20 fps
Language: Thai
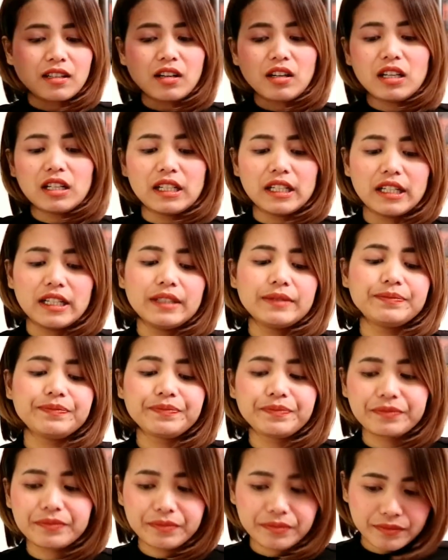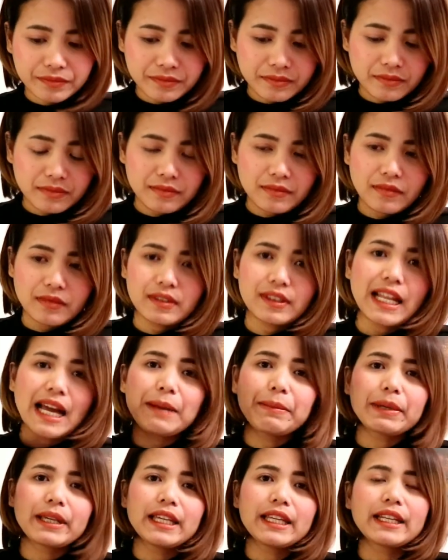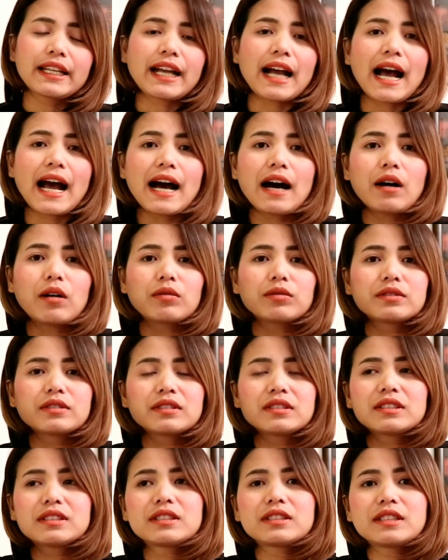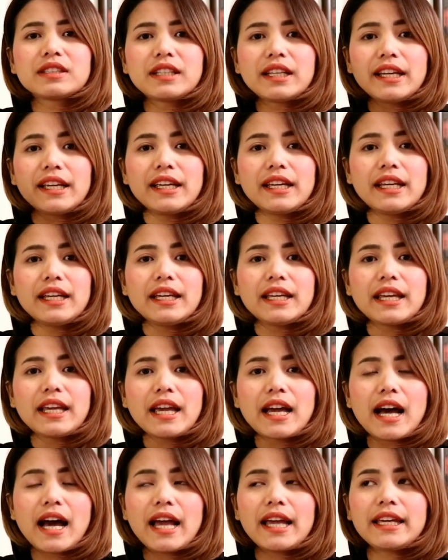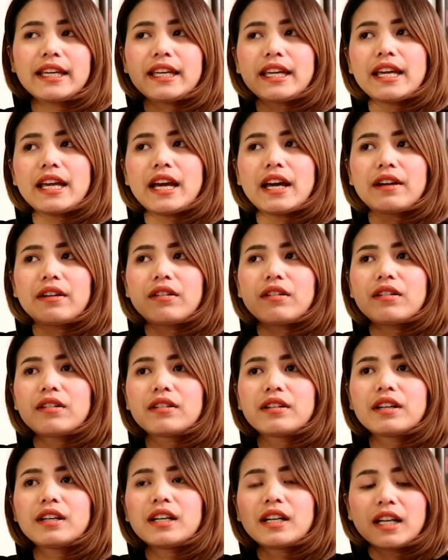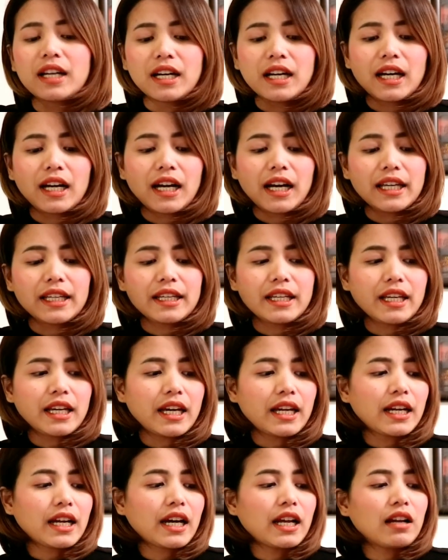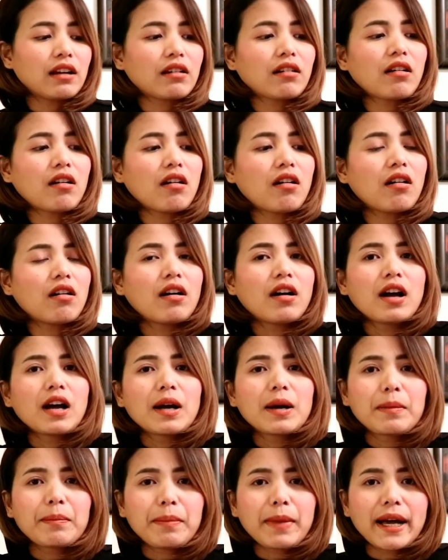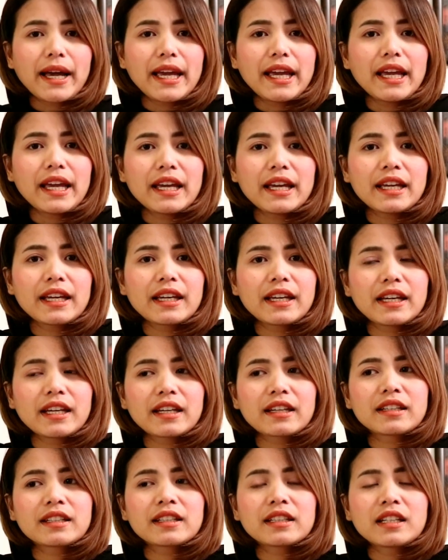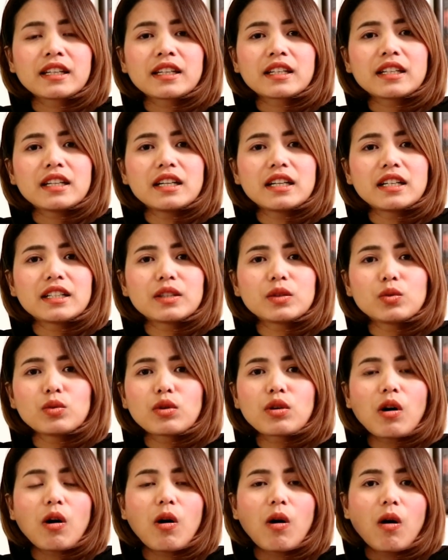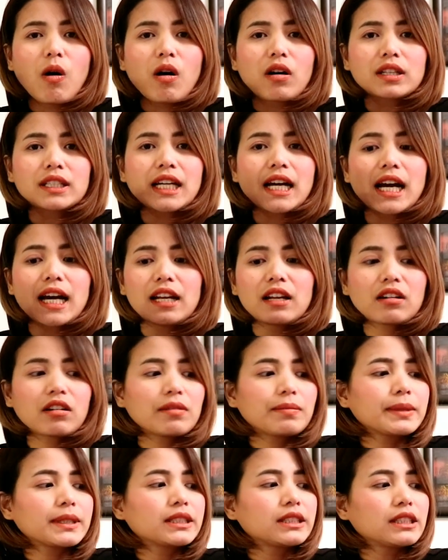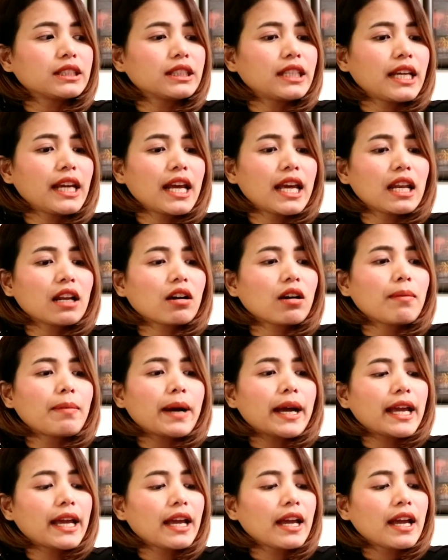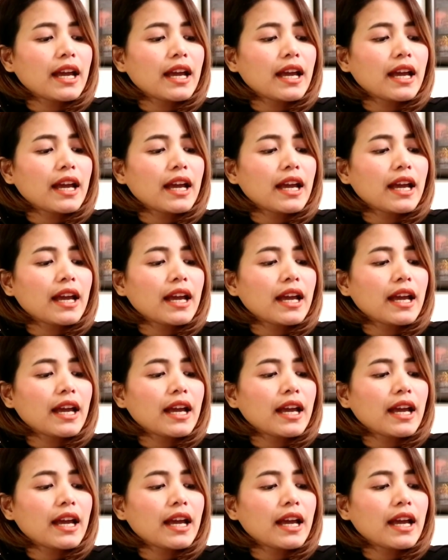ก็เลยได้ไปกินข้าวที่อีเกียไอเกียเนาะไอเกียนะคะแล้วก็ไปเดินดูของนะคะแล้วก็ไปซื้อเทียนแล้วก็ไป